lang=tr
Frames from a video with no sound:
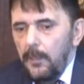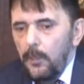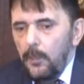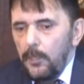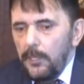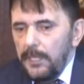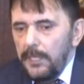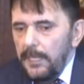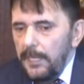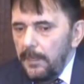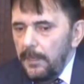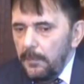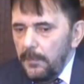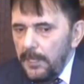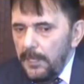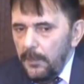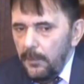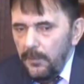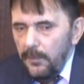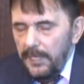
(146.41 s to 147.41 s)

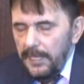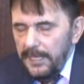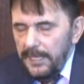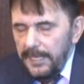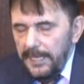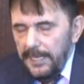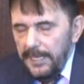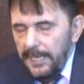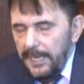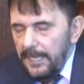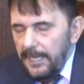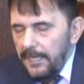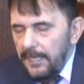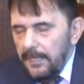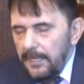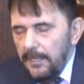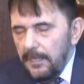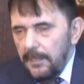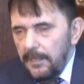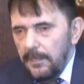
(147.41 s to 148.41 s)
Hocalarımıza güvensinler,
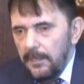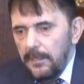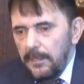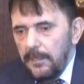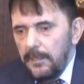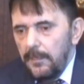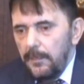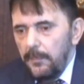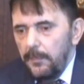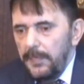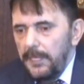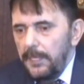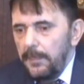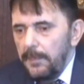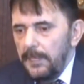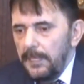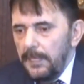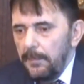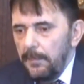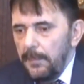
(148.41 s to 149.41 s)
bilim
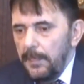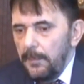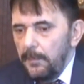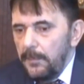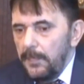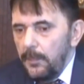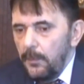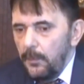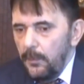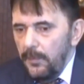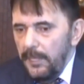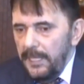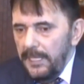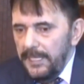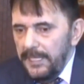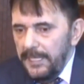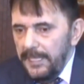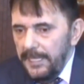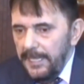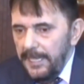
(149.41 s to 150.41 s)
adamlarımıza
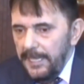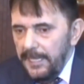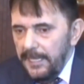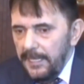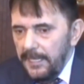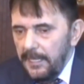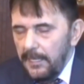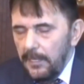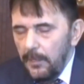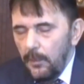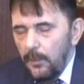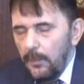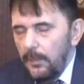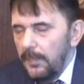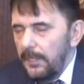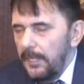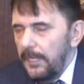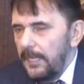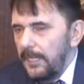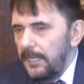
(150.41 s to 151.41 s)
güvensinler,
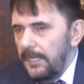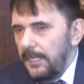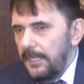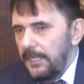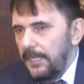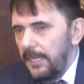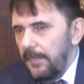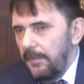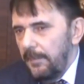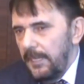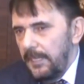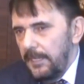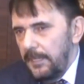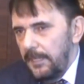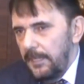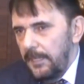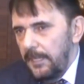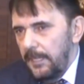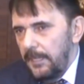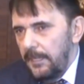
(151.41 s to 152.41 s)
onlara destek
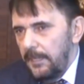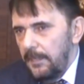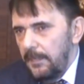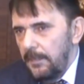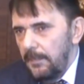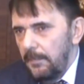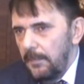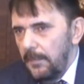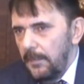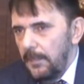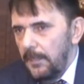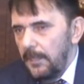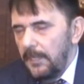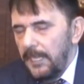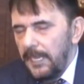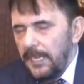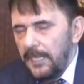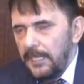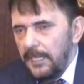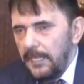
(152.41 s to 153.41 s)
versinler.
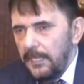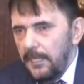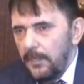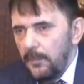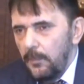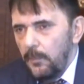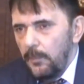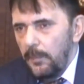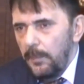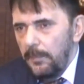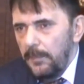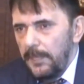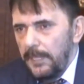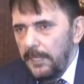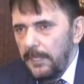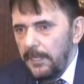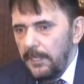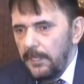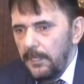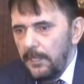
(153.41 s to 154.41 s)
Gerçekten bu
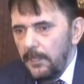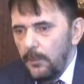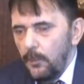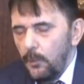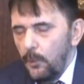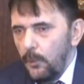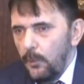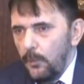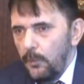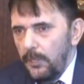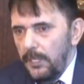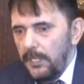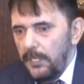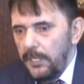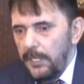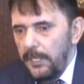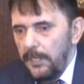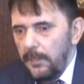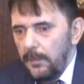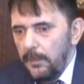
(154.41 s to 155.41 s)
memleket için çok güzel
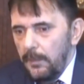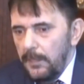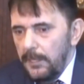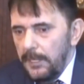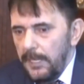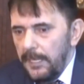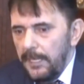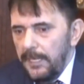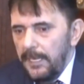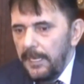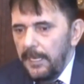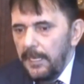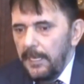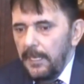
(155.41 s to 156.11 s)
şeyler olacak.